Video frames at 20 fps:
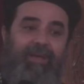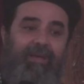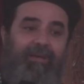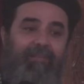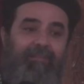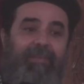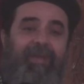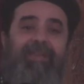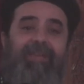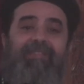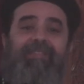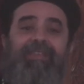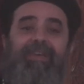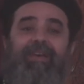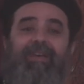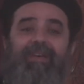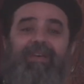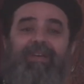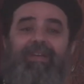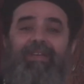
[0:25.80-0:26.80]

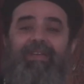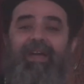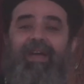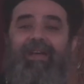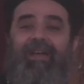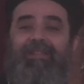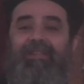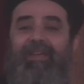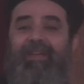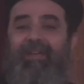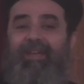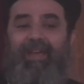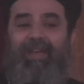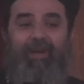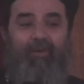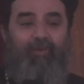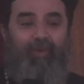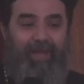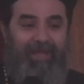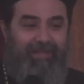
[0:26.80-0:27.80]
ماذا يحتاج
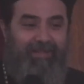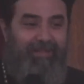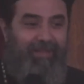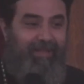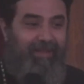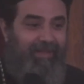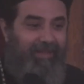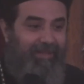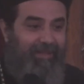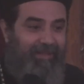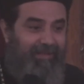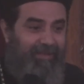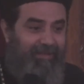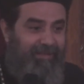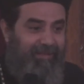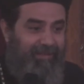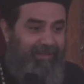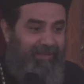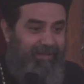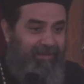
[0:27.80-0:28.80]
اولادنا
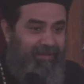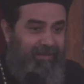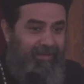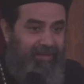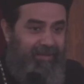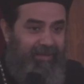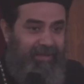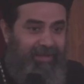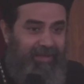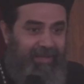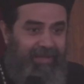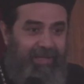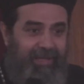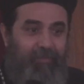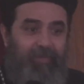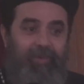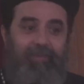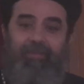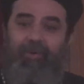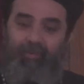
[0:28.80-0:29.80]

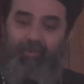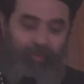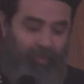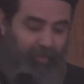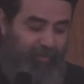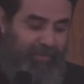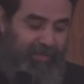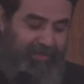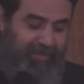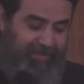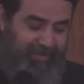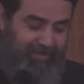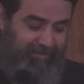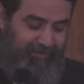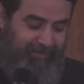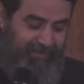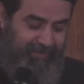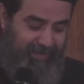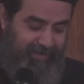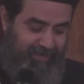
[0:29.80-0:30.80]
العنوان موضوعه كده
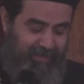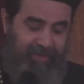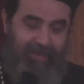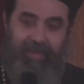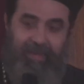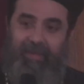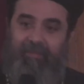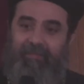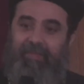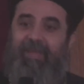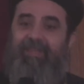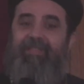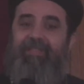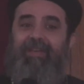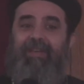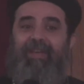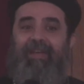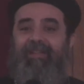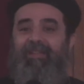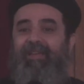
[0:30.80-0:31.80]

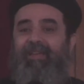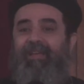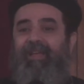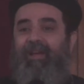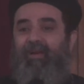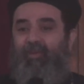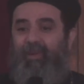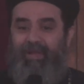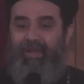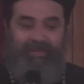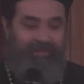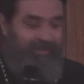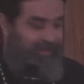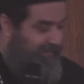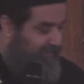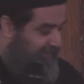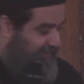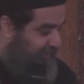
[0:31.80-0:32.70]
ماذا يحتاج اولادنا